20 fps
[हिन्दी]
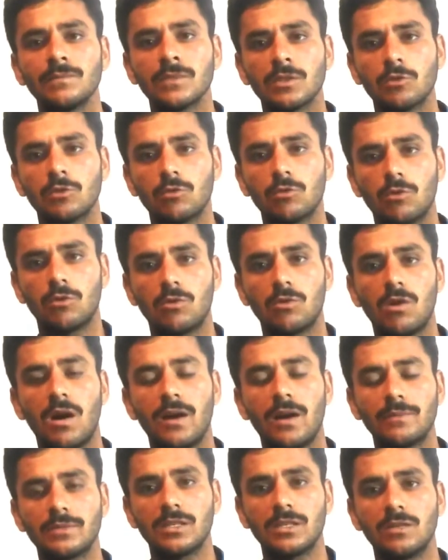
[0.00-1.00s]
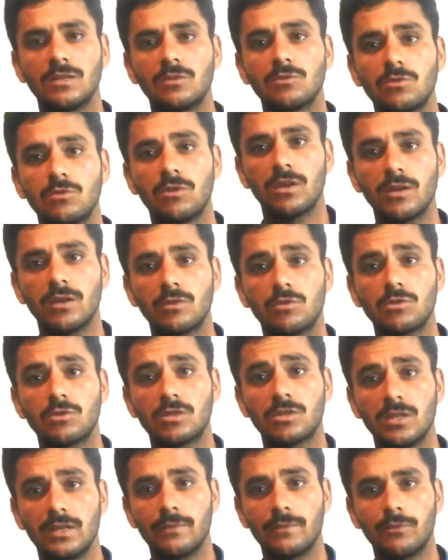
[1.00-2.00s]
तो आपसे जो है कुछ
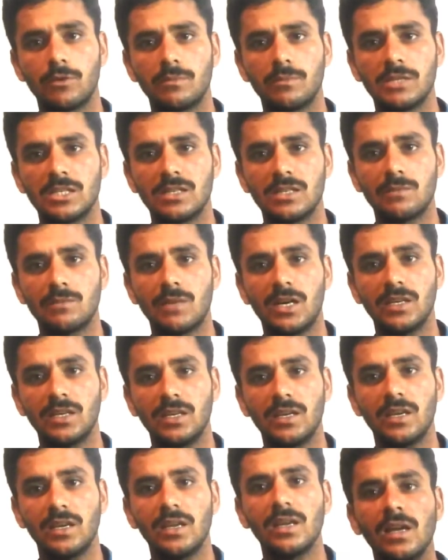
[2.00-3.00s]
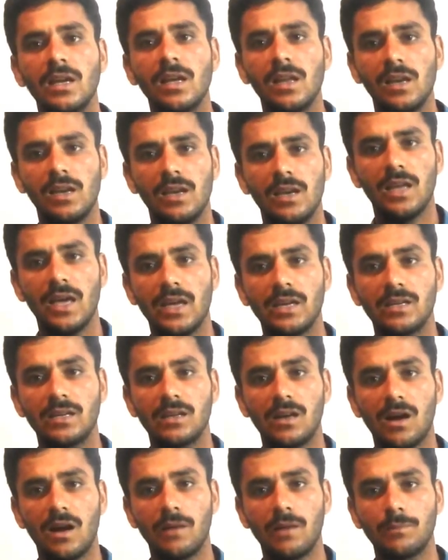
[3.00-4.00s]
इंफॉर्मेशन मांगेंगे लाइक
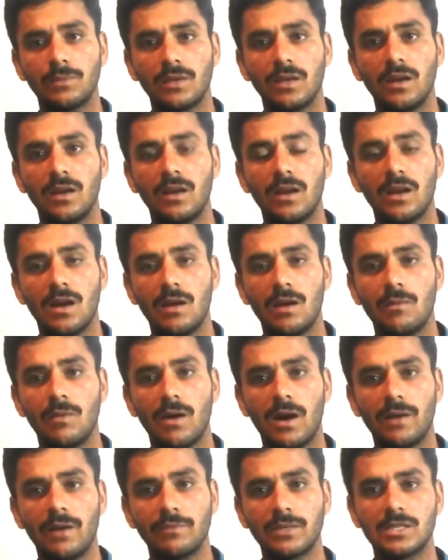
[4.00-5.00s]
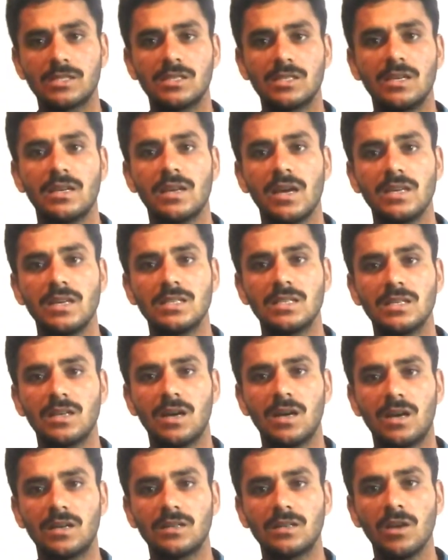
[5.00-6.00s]
आपका नाम आपका सी एन आई सी कार्ड